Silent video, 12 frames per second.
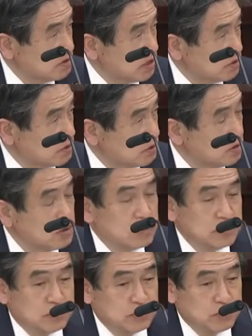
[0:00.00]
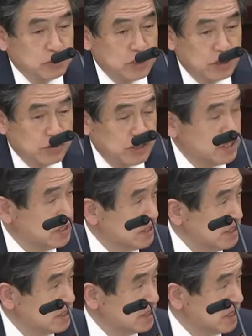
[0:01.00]
あの突っ込んだ方がい
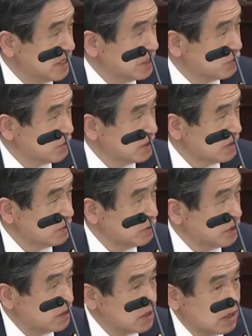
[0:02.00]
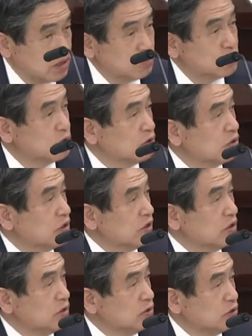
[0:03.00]
いんじゃないかとかでこうやったらもっと
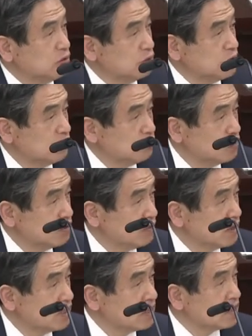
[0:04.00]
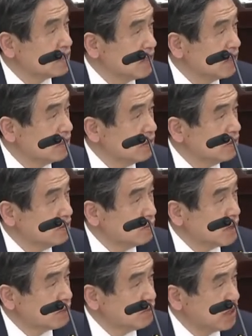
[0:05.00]
領土問題も含めてですねう
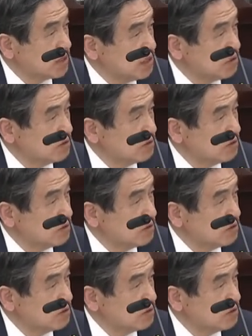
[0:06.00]
まく回ってい